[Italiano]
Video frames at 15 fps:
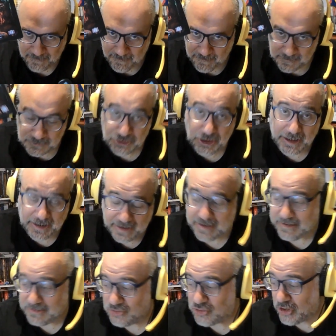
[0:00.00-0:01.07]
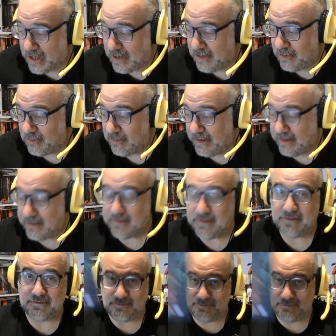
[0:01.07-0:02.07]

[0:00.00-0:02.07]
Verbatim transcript: c'è il re in giallo eh. qui